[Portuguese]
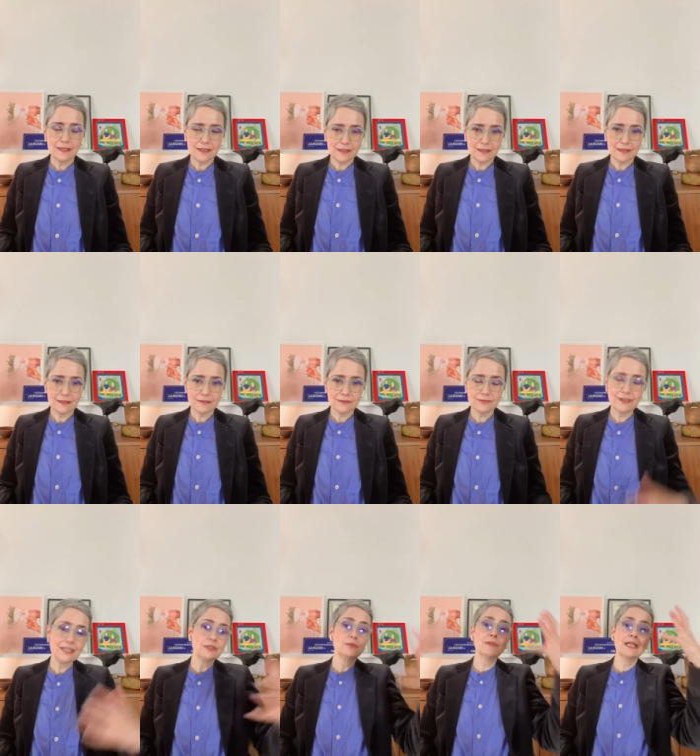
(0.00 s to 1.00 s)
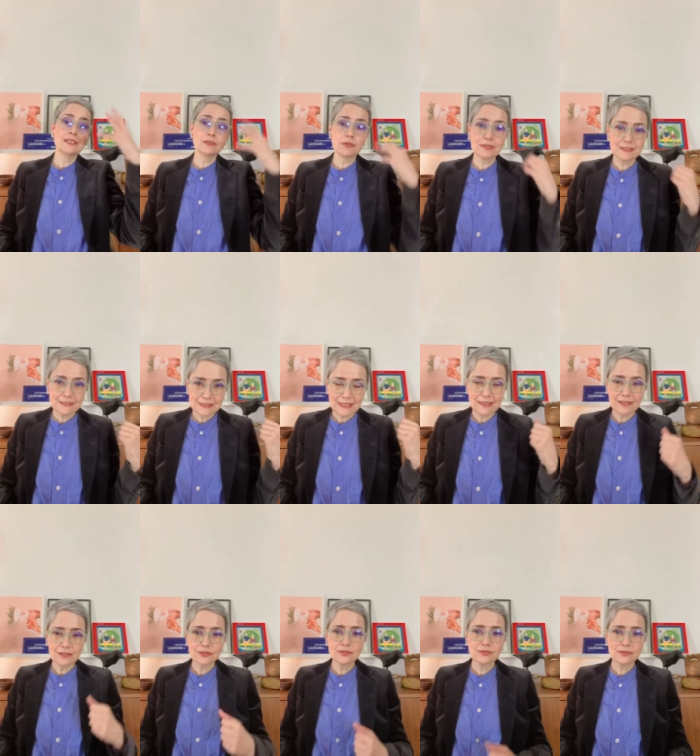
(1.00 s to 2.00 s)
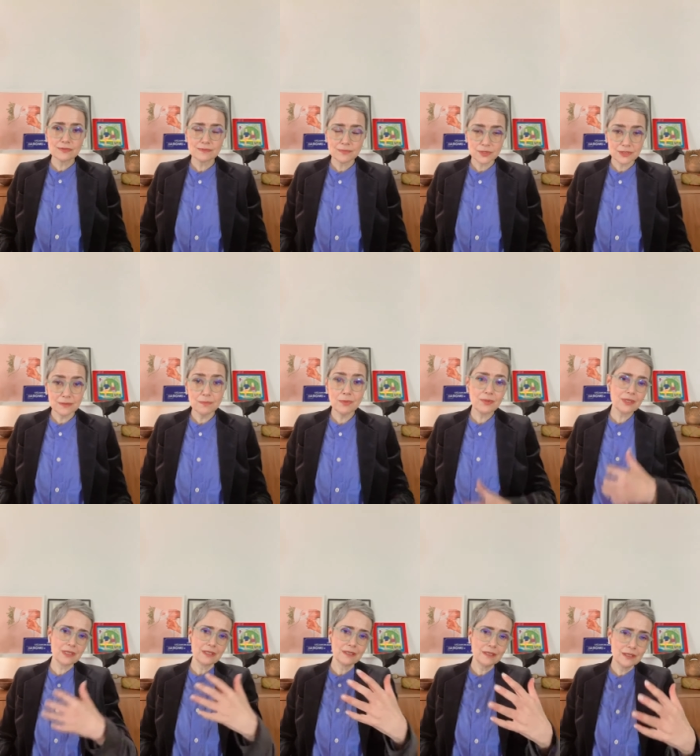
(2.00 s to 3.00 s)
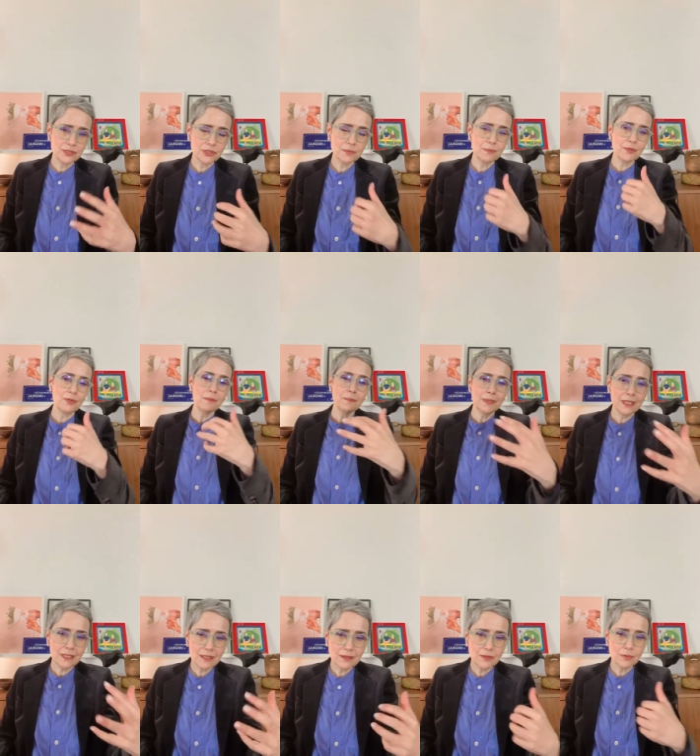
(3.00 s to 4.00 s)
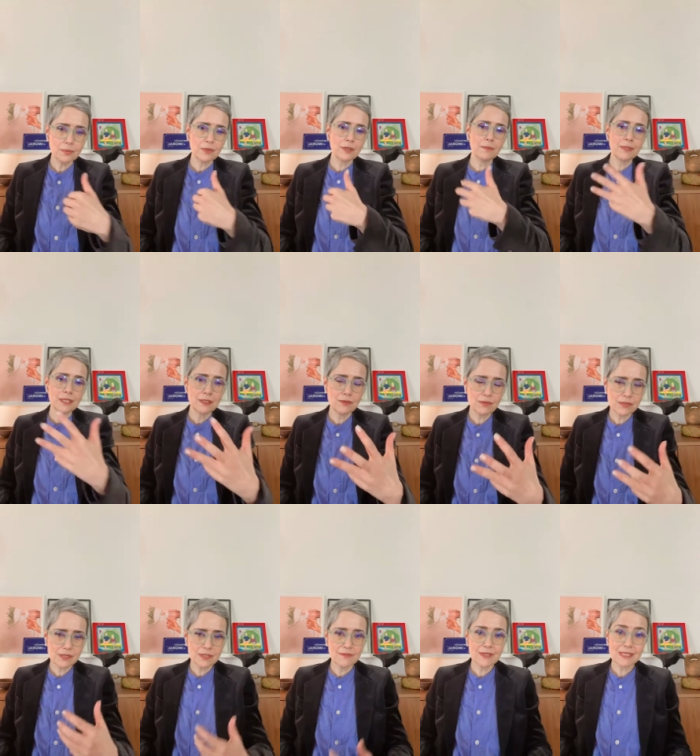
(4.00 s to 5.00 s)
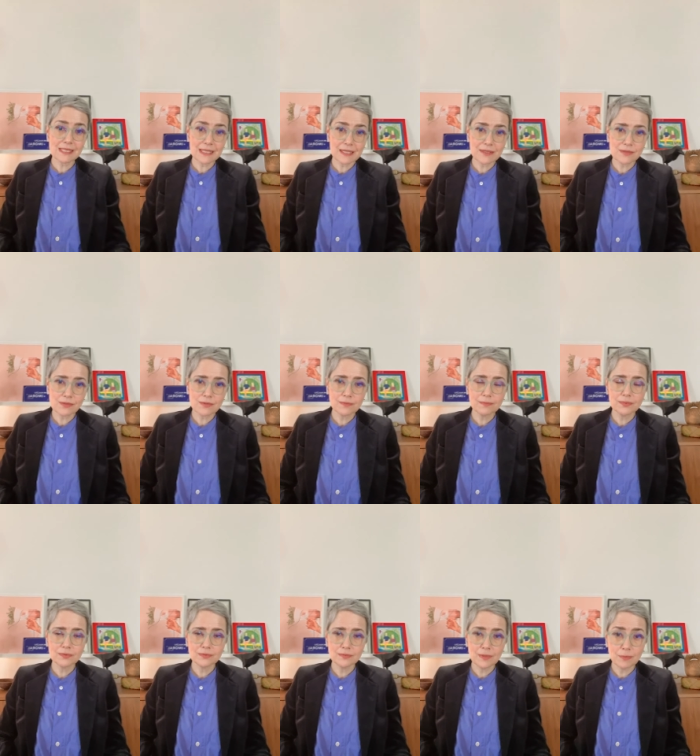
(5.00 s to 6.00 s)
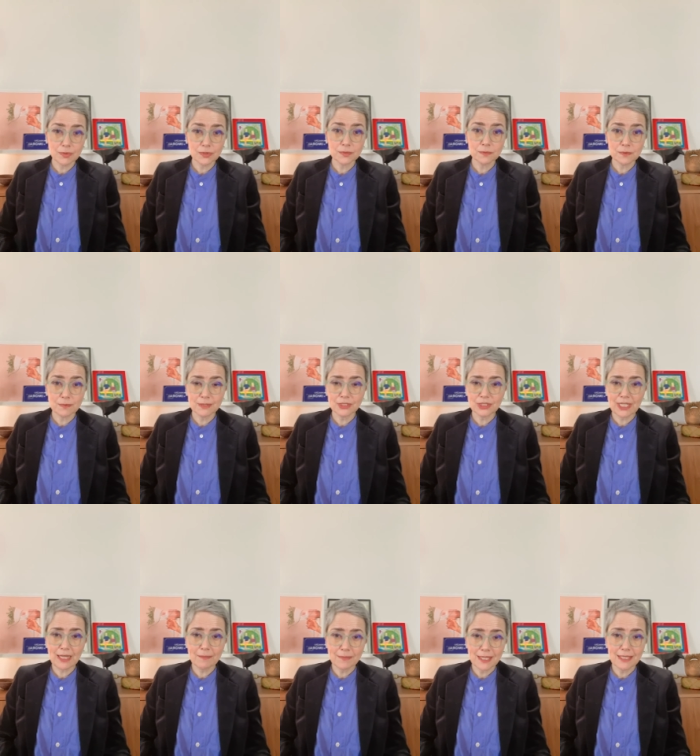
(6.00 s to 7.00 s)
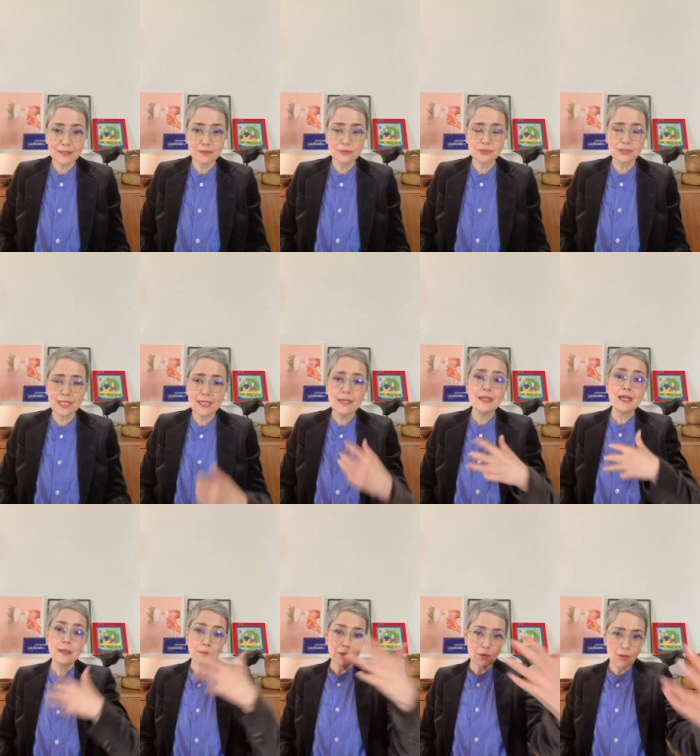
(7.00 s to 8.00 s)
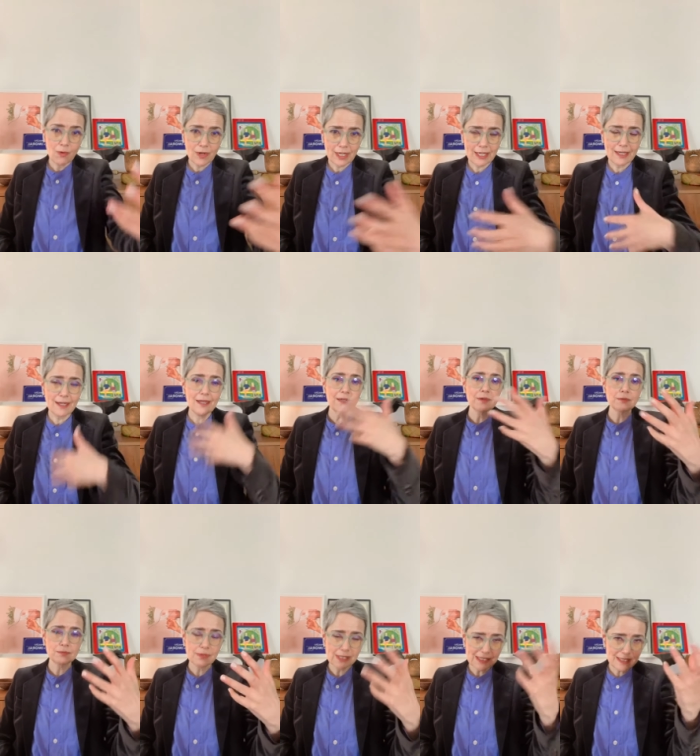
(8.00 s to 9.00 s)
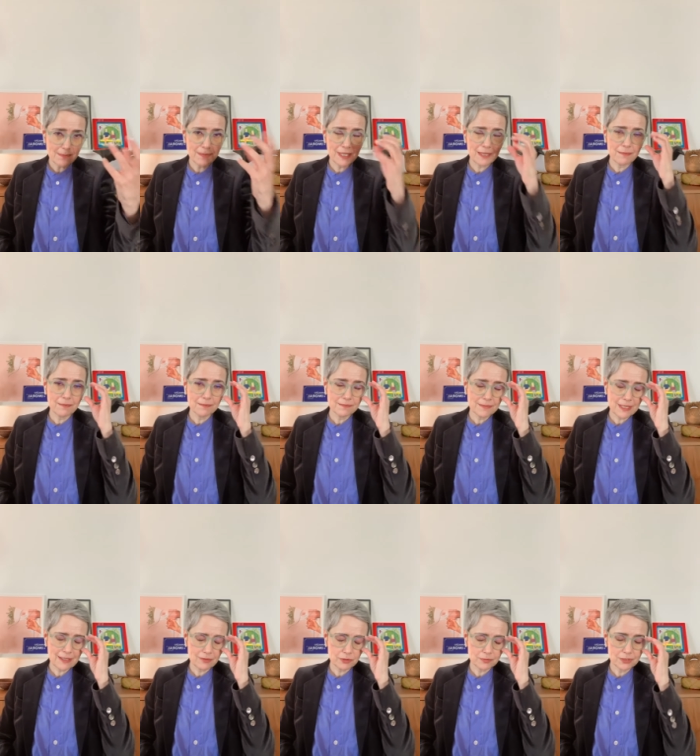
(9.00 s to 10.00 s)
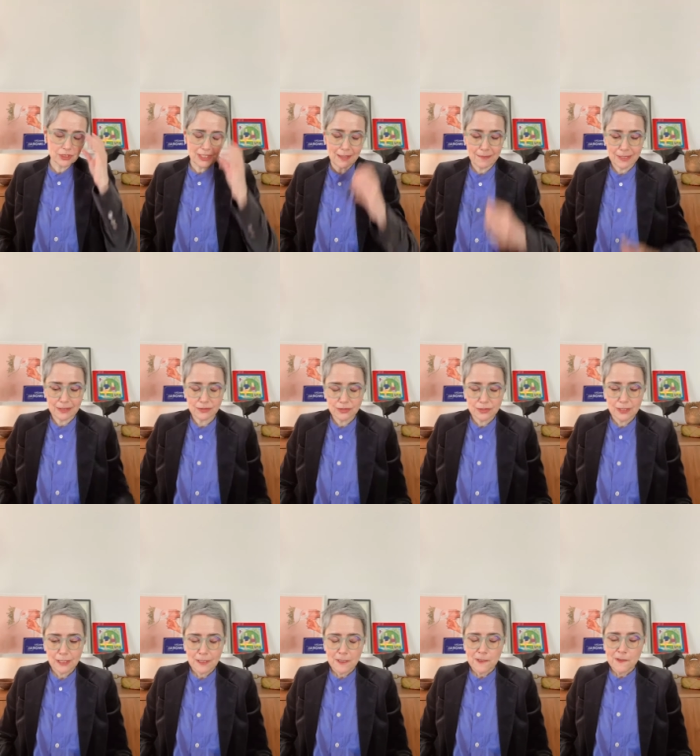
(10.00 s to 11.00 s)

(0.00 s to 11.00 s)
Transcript: que faz um retrocesso muito importante, proibindo, proibindo inclusive acesso ao aborto por medicamentos, né? pelo correio, para receber os medicamentos.